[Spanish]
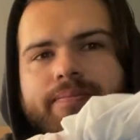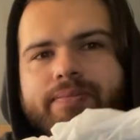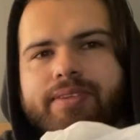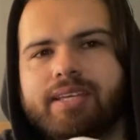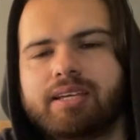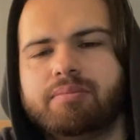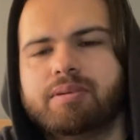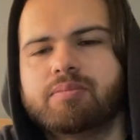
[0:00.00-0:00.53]

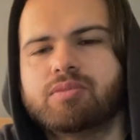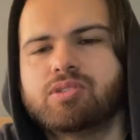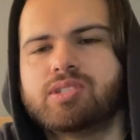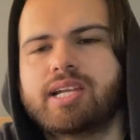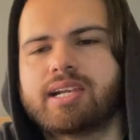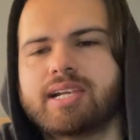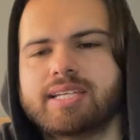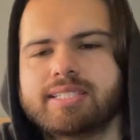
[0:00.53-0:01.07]
déjenme
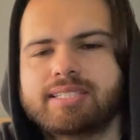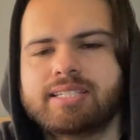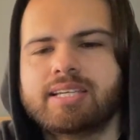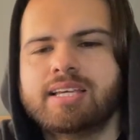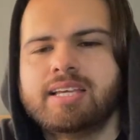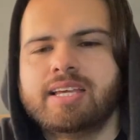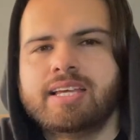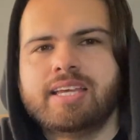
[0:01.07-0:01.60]
mostrarles,
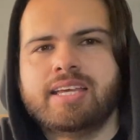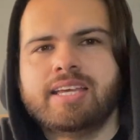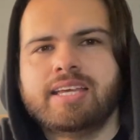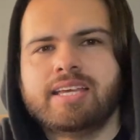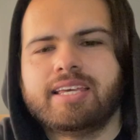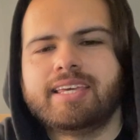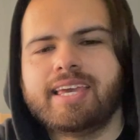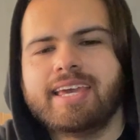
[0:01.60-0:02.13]

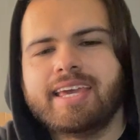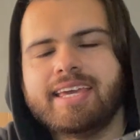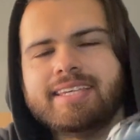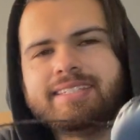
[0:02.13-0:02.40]
que